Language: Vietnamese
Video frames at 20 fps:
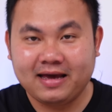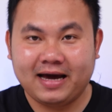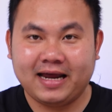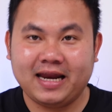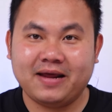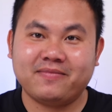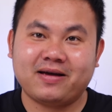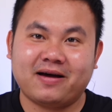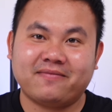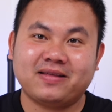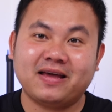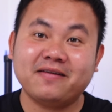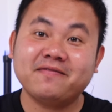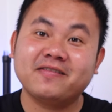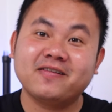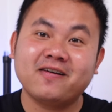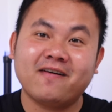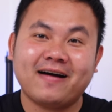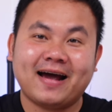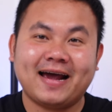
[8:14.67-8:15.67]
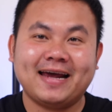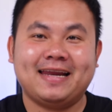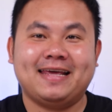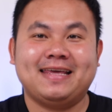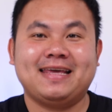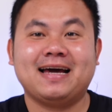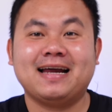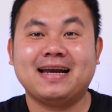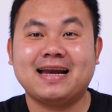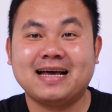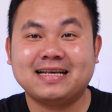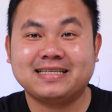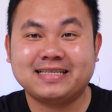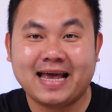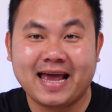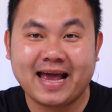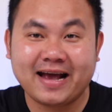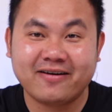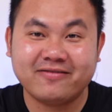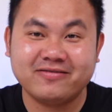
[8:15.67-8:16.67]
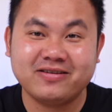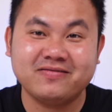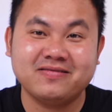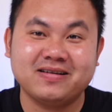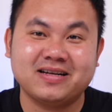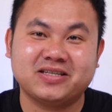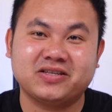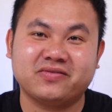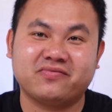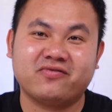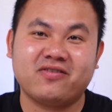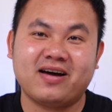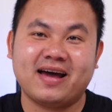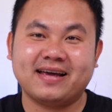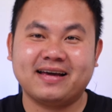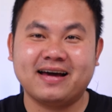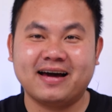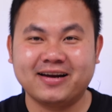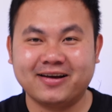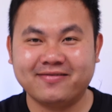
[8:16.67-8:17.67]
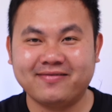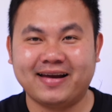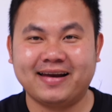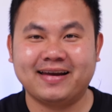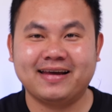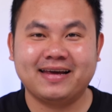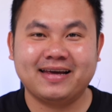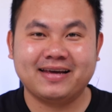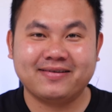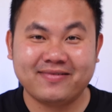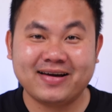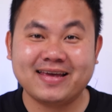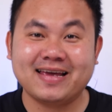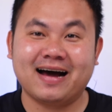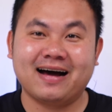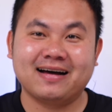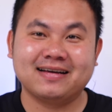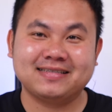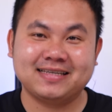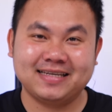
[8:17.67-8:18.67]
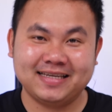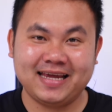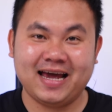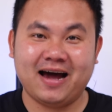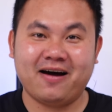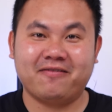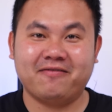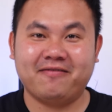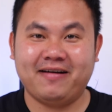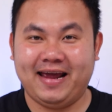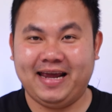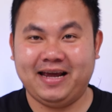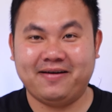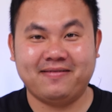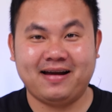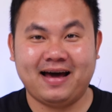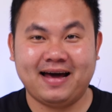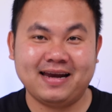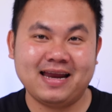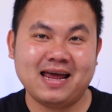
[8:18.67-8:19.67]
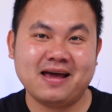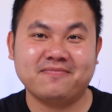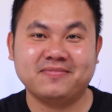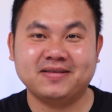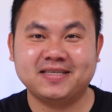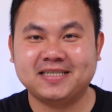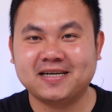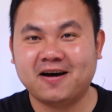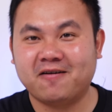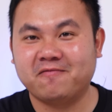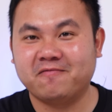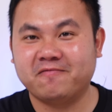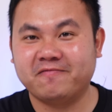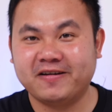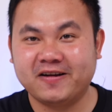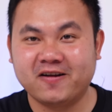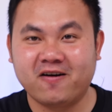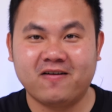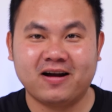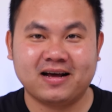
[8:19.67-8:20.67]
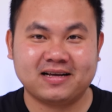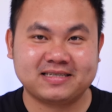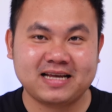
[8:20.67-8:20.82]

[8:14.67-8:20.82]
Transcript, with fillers: Anh em cảm thấy video hay thì nhắn like, share cũng như là subscribe kênh của mình. Bây giờ xin chào và hẹn gặp lại anh em trong video lần